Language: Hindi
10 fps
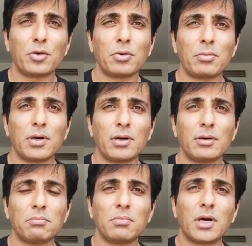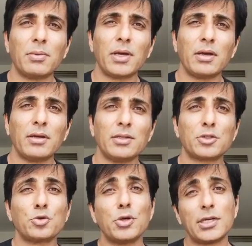यू नो हमें
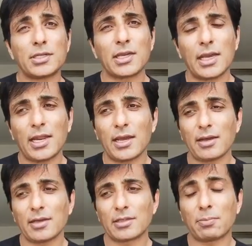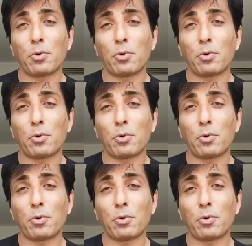इन स्टूडेंट्स के